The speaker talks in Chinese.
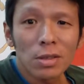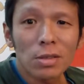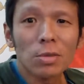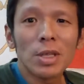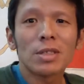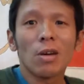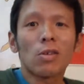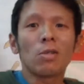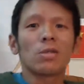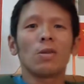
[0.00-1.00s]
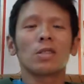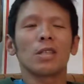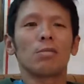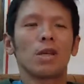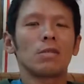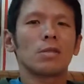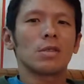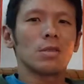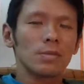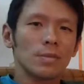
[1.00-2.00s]
这我们要找共同点嘛，是不
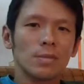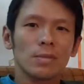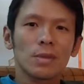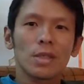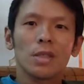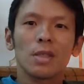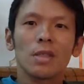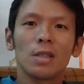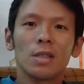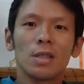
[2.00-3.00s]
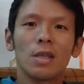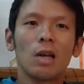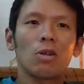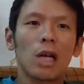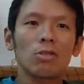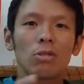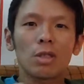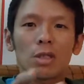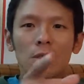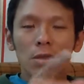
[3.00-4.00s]
是？还有我刚
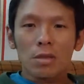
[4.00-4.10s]
说那个